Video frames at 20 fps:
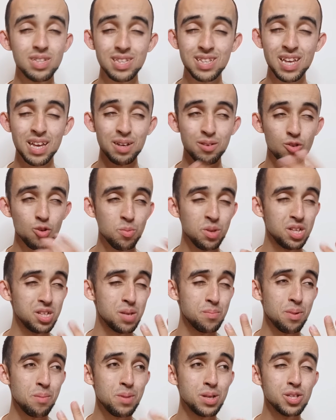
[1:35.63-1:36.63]
cioè, come ti
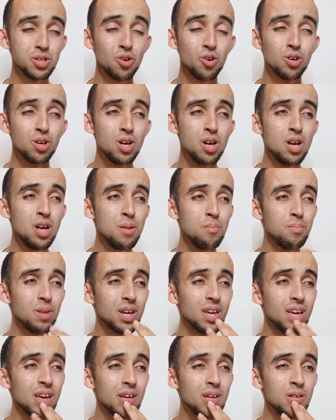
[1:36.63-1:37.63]
sei permesso? No, ma,
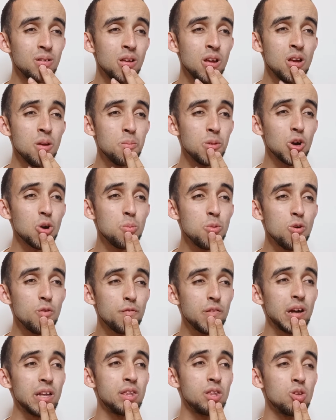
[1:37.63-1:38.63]
che, ma come ho
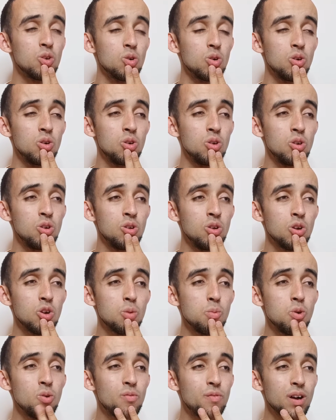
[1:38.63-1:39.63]
fatto?
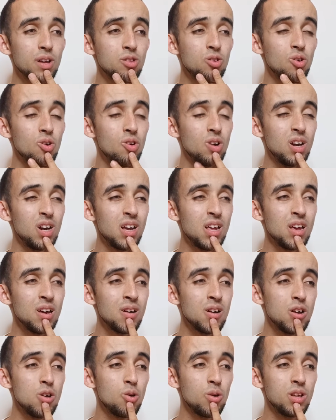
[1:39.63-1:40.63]
Come ho fatto? Eh,
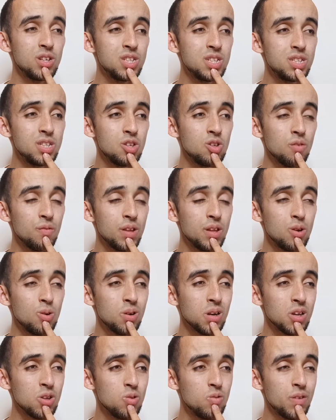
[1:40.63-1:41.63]
ho resistito a vedere
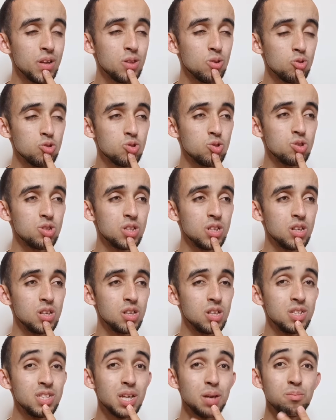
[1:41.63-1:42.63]
una Juventus così,
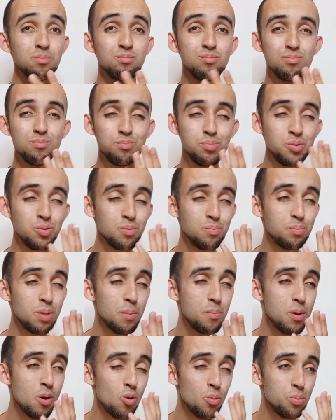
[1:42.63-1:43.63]
cioè, più,
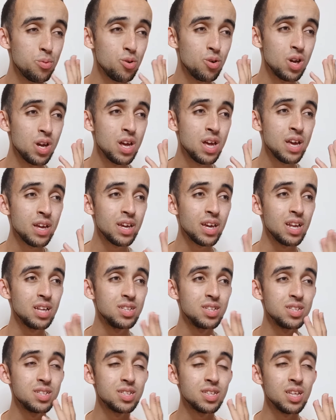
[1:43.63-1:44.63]
per, per, lo più che
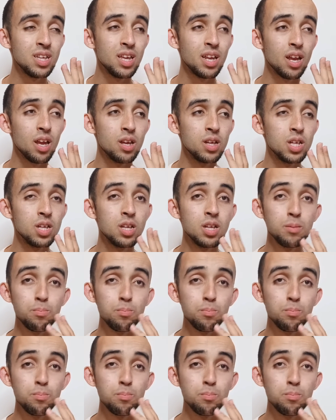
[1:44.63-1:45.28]
resistire,